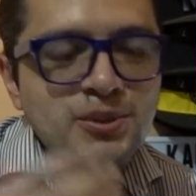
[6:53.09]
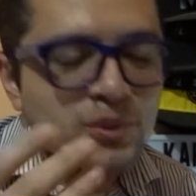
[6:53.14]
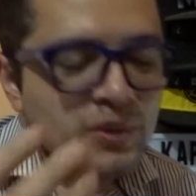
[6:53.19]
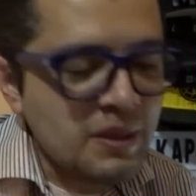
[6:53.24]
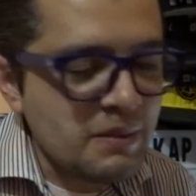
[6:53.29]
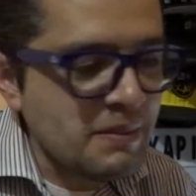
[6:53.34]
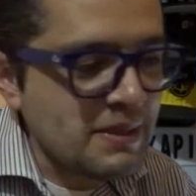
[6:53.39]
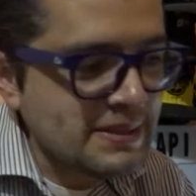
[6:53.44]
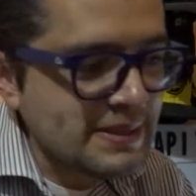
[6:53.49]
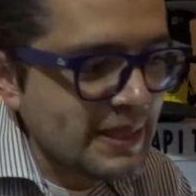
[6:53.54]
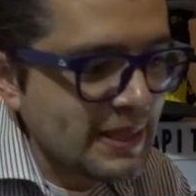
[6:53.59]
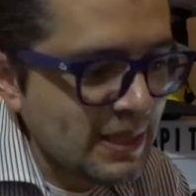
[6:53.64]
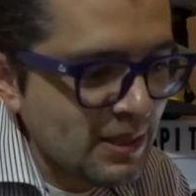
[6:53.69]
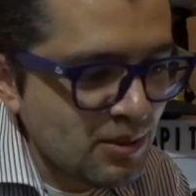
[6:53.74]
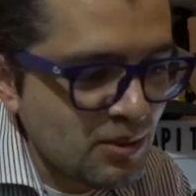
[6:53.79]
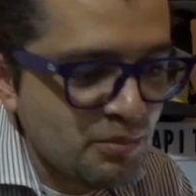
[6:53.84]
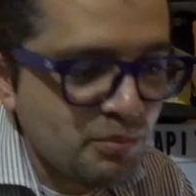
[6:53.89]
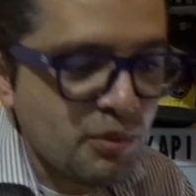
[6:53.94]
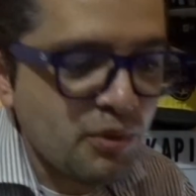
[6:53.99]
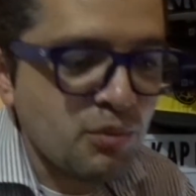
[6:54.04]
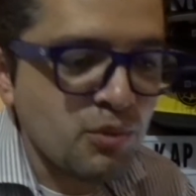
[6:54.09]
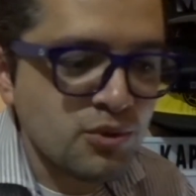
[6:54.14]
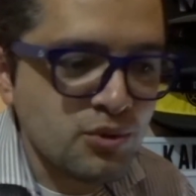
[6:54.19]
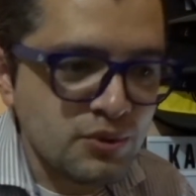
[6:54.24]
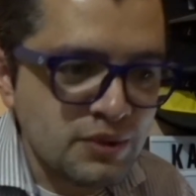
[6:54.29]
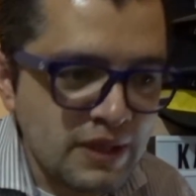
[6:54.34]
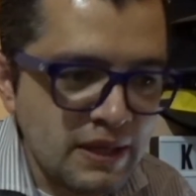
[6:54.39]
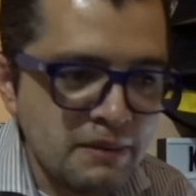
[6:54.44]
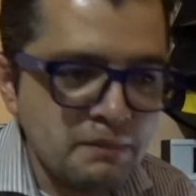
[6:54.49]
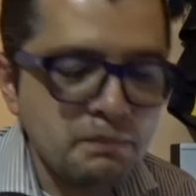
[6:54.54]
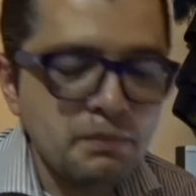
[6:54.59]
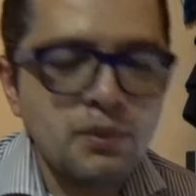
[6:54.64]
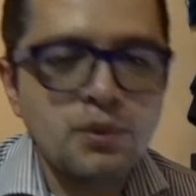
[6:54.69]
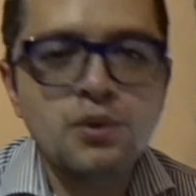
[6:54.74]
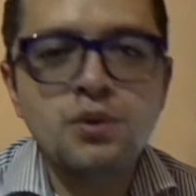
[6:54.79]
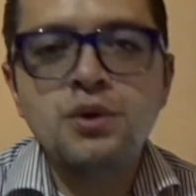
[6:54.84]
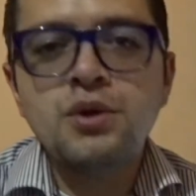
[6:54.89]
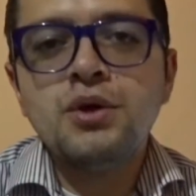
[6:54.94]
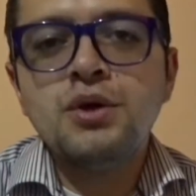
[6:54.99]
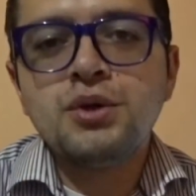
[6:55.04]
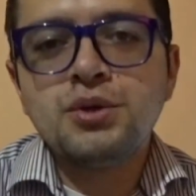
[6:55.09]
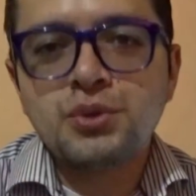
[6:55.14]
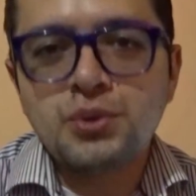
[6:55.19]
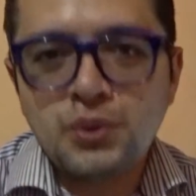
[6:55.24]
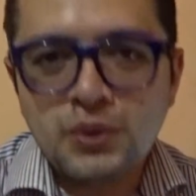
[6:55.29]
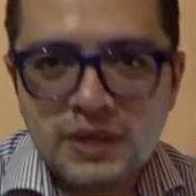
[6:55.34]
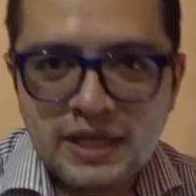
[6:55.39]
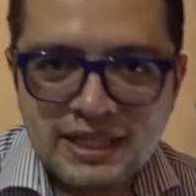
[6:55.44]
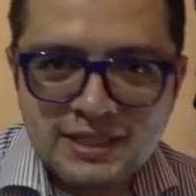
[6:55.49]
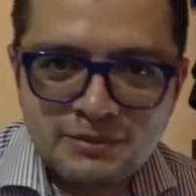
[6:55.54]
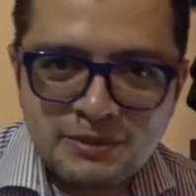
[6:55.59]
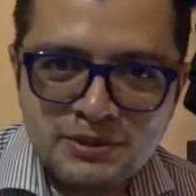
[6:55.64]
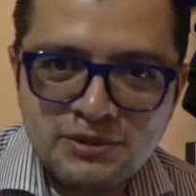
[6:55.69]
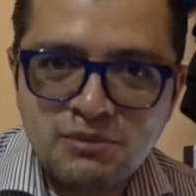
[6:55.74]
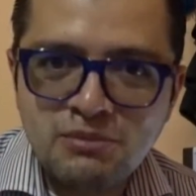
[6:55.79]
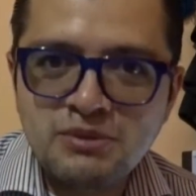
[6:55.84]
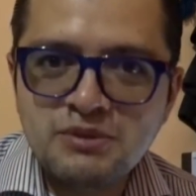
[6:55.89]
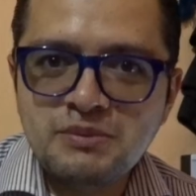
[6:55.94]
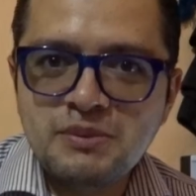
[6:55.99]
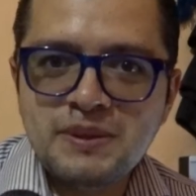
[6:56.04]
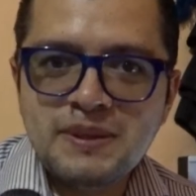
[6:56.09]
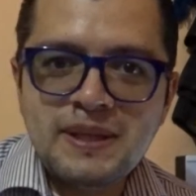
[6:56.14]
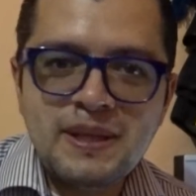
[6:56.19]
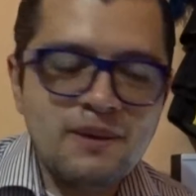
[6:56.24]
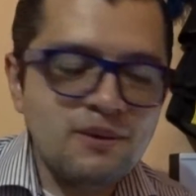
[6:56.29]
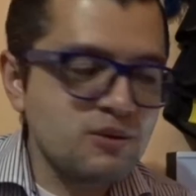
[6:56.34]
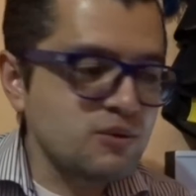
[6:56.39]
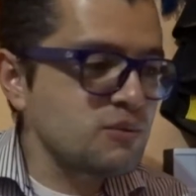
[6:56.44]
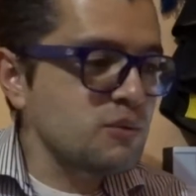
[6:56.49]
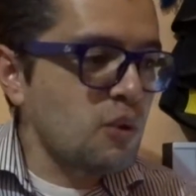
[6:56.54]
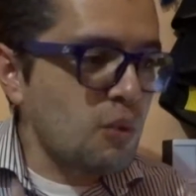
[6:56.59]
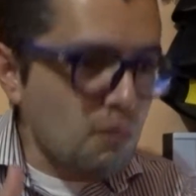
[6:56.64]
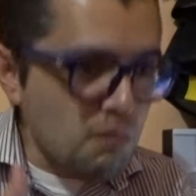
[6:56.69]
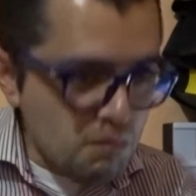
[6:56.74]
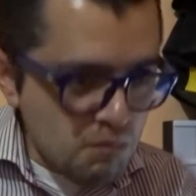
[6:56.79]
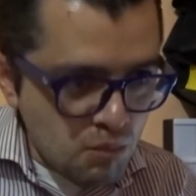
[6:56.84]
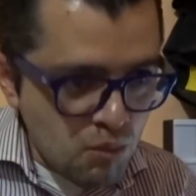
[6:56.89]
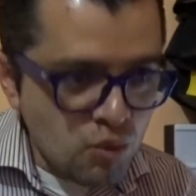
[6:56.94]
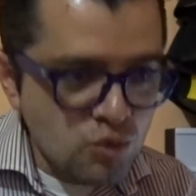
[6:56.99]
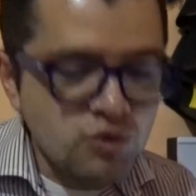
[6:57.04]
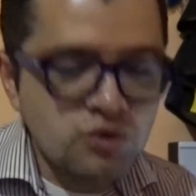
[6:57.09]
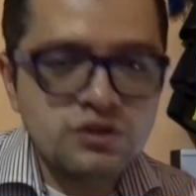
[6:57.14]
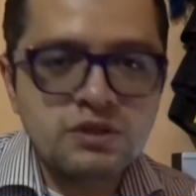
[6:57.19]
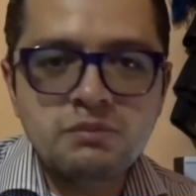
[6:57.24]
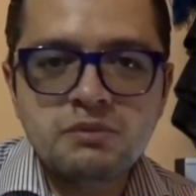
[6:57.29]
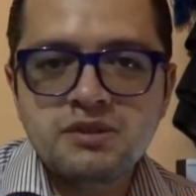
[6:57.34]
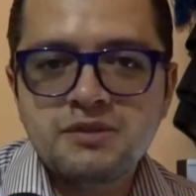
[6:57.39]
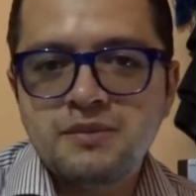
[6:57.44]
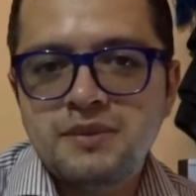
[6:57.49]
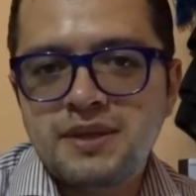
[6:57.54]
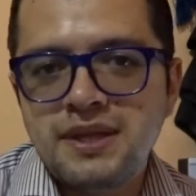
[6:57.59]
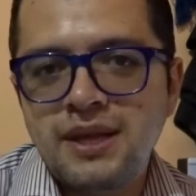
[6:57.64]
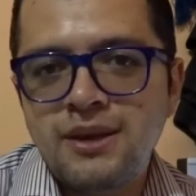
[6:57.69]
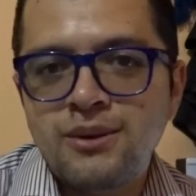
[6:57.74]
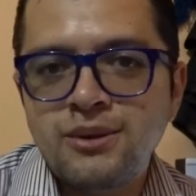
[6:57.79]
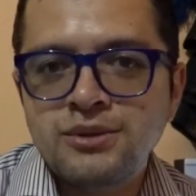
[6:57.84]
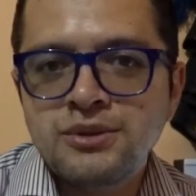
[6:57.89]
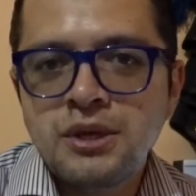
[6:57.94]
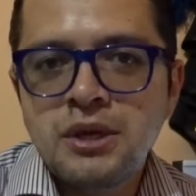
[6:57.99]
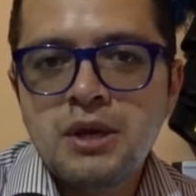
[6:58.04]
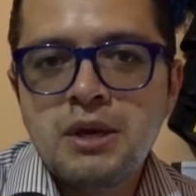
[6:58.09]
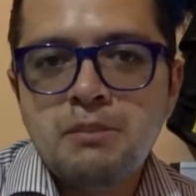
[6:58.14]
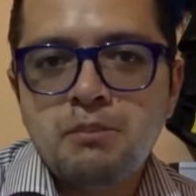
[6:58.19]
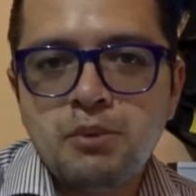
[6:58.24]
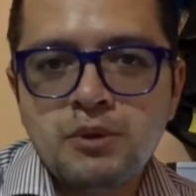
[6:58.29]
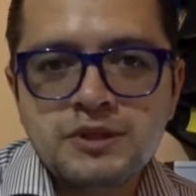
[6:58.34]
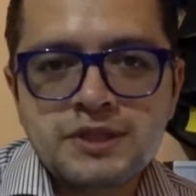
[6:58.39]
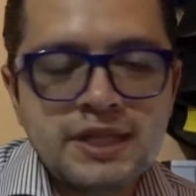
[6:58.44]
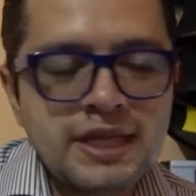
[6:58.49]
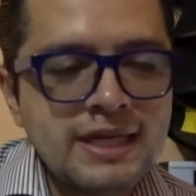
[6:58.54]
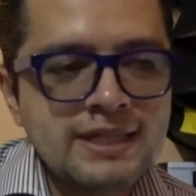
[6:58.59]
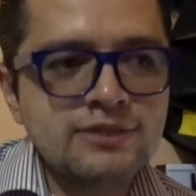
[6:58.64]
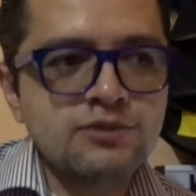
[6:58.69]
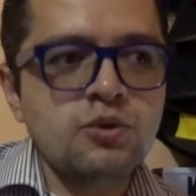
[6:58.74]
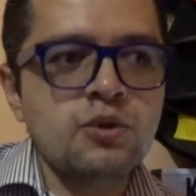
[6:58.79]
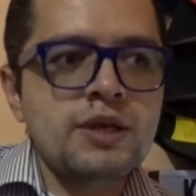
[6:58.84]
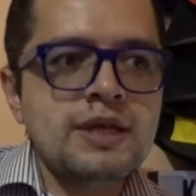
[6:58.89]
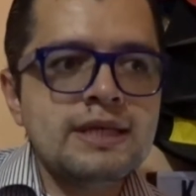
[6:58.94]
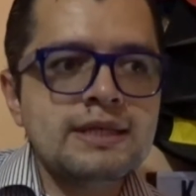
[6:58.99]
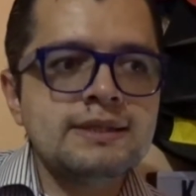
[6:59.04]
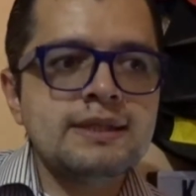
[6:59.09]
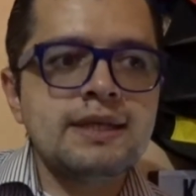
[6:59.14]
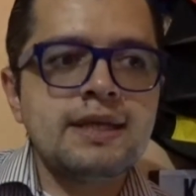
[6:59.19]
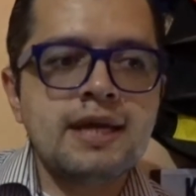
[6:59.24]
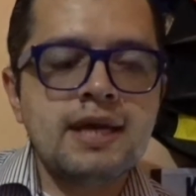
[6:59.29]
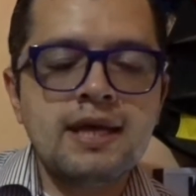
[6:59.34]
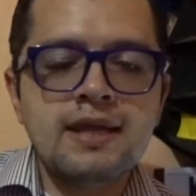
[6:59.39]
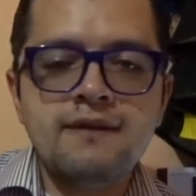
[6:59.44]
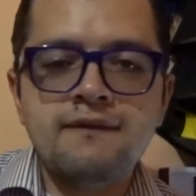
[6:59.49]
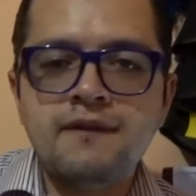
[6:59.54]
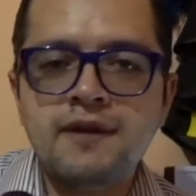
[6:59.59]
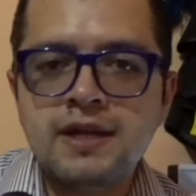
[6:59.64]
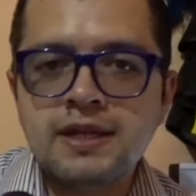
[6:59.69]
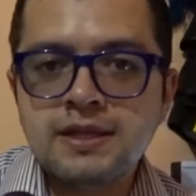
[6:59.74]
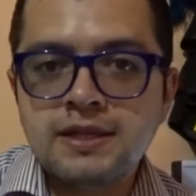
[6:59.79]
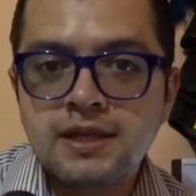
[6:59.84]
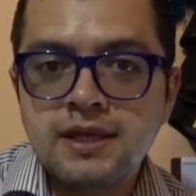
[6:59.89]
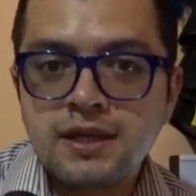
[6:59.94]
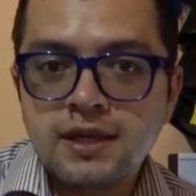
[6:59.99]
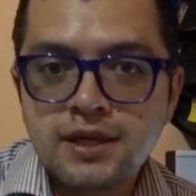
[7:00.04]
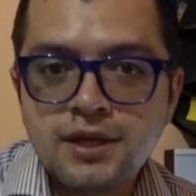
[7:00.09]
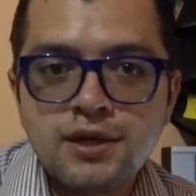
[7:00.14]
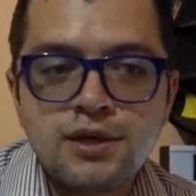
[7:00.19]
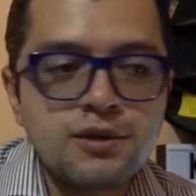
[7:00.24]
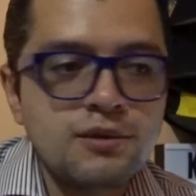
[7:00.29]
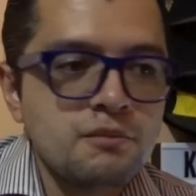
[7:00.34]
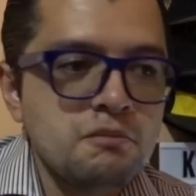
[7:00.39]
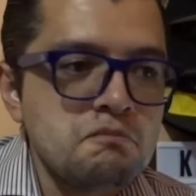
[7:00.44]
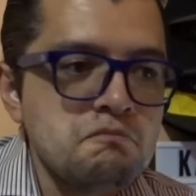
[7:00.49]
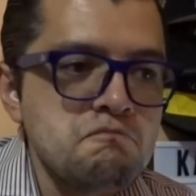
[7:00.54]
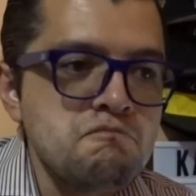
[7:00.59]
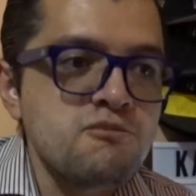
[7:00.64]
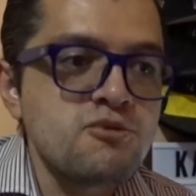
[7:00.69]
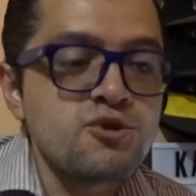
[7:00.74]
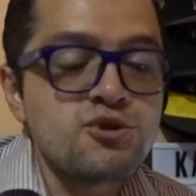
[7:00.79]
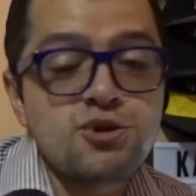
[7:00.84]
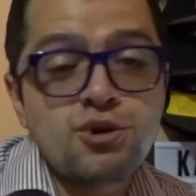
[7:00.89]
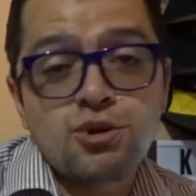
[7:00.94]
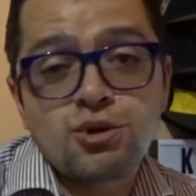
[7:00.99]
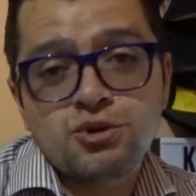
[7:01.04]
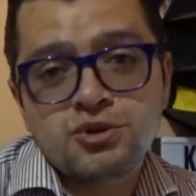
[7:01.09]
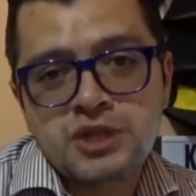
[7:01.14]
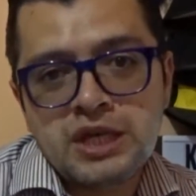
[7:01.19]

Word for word: tú que me has seguido por mucho tiempo, tú que has visto mis videos, muchos de mis videos, pues dirás, no dijiste nada diferente. Yo